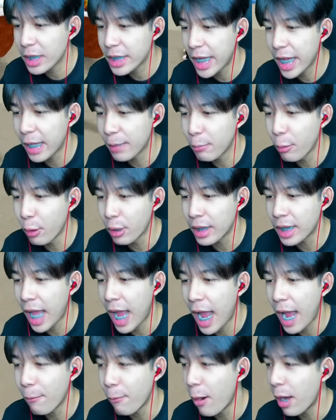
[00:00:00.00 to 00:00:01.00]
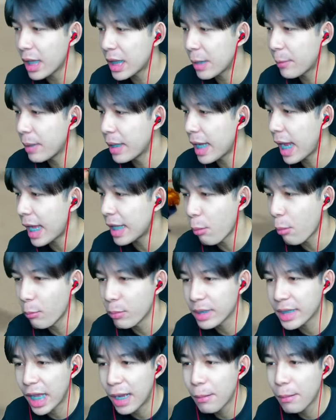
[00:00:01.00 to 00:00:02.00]
เทรดผลถาวร นะเว้ยเดี๋ยว
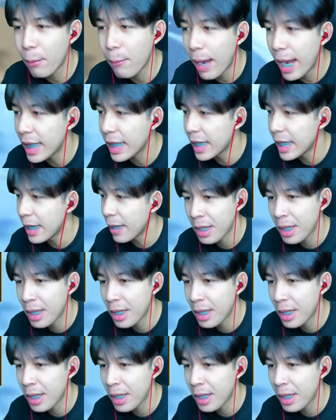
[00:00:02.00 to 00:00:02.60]
ซื้อมาไว้เลย